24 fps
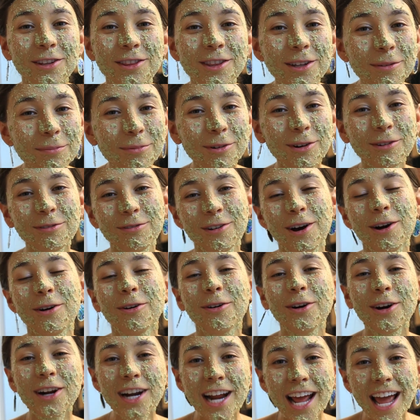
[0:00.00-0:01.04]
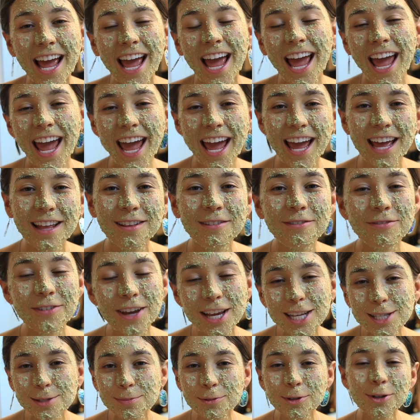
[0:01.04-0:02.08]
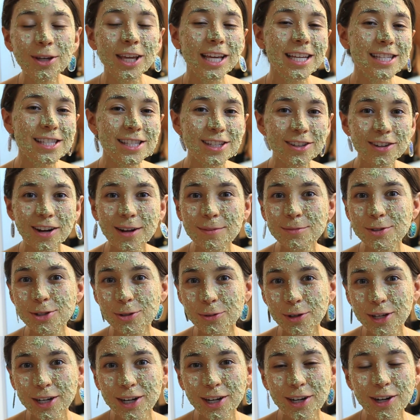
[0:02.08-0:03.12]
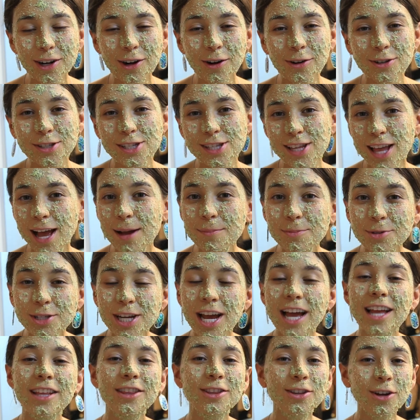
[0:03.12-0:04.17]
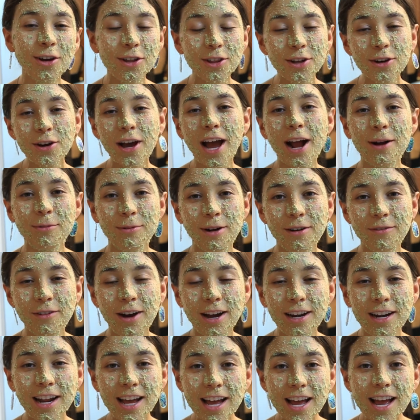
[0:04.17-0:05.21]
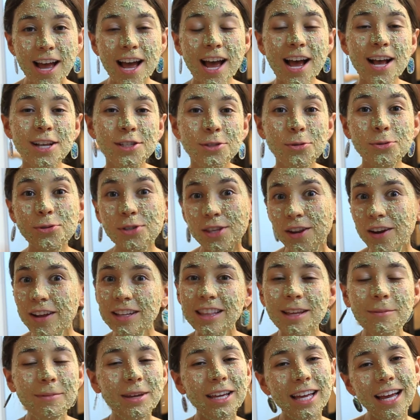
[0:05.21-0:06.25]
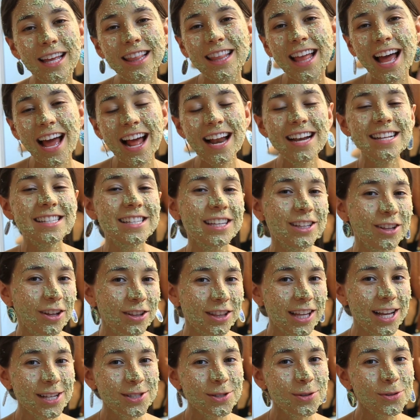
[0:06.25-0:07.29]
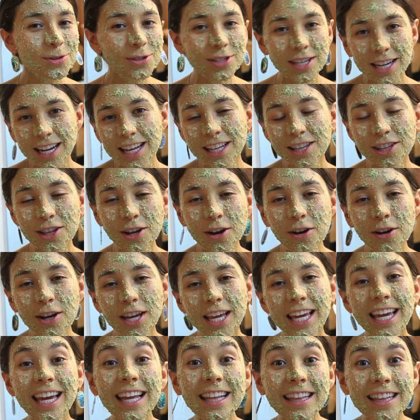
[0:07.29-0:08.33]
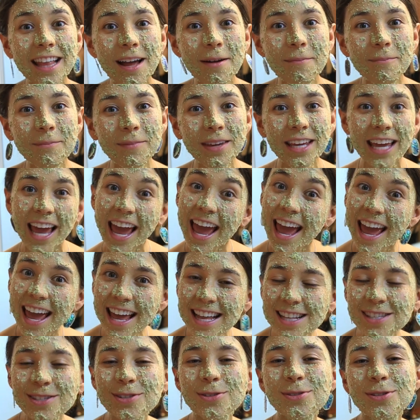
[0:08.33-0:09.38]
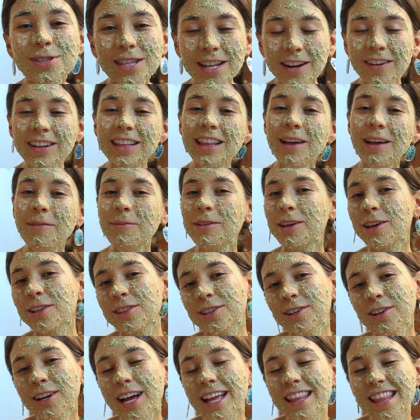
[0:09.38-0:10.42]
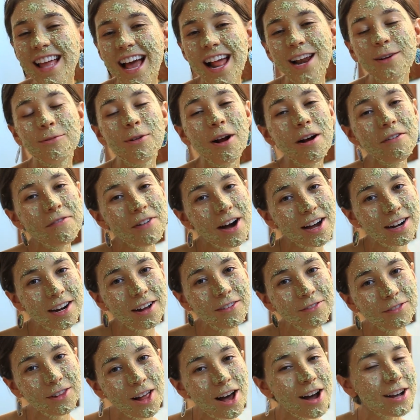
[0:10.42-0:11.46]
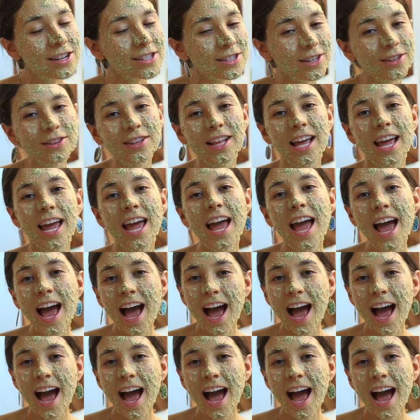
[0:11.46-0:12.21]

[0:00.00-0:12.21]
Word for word: foto por favor en Facebook, Instagram, Twitter o Snapchat, todo a Ravana. Suscríbete a mi canal si no te has suscrito y también suscríbete a mi otro canal, Ravana Vlogs, donde